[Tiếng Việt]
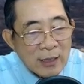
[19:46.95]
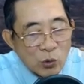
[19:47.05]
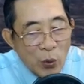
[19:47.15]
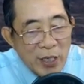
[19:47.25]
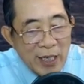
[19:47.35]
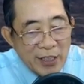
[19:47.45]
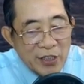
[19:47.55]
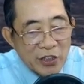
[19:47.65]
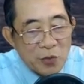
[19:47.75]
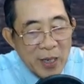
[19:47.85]
Tuy là Dương
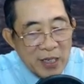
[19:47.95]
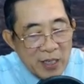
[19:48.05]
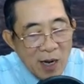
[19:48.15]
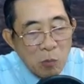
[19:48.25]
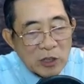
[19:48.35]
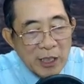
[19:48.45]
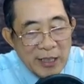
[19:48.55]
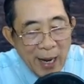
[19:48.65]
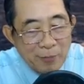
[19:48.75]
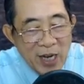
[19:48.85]
Tử My không có xinh
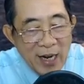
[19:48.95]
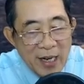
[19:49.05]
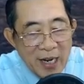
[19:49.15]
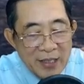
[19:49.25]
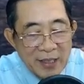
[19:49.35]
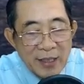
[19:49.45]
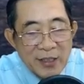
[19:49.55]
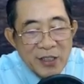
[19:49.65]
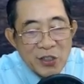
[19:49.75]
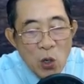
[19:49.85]
đẹp rạng ngời
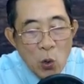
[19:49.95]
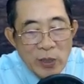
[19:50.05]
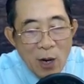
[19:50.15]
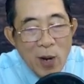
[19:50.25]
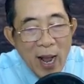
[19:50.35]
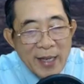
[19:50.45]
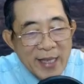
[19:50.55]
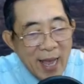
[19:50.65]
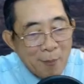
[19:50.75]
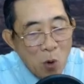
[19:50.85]
như cô cháu gái
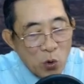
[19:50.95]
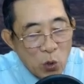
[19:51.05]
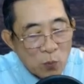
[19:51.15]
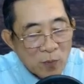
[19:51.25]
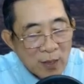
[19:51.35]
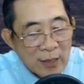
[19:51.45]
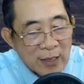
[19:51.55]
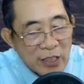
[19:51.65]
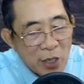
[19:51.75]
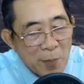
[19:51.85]
nhà Mộ Dung,
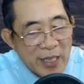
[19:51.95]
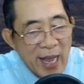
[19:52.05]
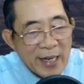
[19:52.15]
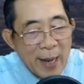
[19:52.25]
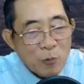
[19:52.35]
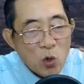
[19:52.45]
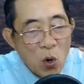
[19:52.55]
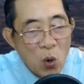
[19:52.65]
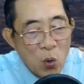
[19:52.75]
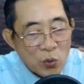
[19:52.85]
nhưng mà vẻ đẹp của
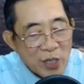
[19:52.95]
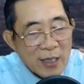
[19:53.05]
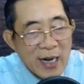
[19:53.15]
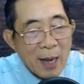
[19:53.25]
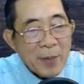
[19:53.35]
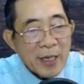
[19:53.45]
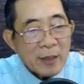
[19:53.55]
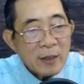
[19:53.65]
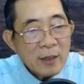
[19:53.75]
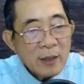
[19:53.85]
cô rất đặc biệt.
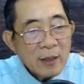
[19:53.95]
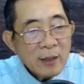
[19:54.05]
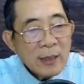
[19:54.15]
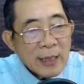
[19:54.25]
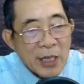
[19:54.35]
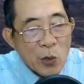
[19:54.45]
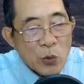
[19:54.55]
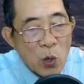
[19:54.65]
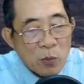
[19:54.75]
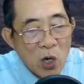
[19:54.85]
Nếu
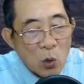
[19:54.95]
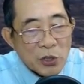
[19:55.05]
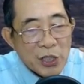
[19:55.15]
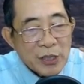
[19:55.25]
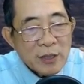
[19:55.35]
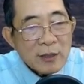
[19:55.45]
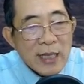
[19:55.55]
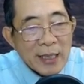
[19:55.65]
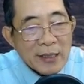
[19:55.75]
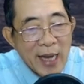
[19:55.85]
dùng đồ sứ
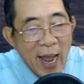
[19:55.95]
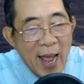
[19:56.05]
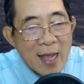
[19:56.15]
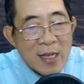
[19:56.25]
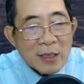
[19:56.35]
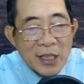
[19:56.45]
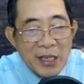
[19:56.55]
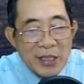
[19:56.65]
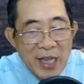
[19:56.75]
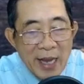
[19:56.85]
đánh giá
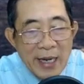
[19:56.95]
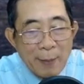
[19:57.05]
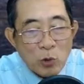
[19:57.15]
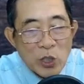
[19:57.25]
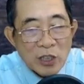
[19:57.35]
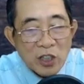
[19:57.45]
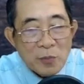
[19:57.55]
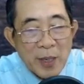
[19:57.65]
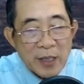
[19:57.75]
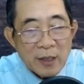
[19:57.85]
thì vẻ đẹp của Dương Tử
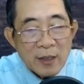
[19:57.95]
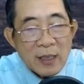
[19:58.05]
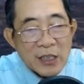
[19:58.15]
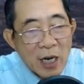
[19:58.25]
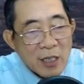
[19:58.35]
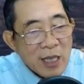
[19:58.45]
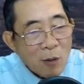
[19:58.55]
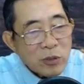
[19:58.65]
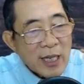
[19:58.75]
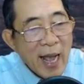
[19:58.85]
My rất giống
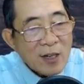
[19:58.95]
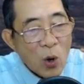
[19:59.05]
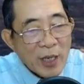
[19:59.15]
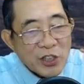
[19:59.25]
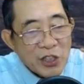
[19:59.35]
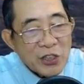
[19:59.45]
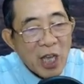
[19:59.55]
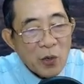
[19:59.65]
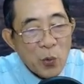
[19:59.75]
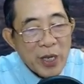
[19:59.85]
với các loại sứ thời
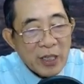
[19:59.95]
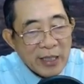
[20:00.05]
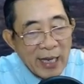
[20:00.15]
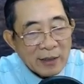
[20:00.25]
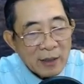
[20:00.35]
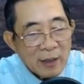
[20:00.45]
Nguyên Thanh.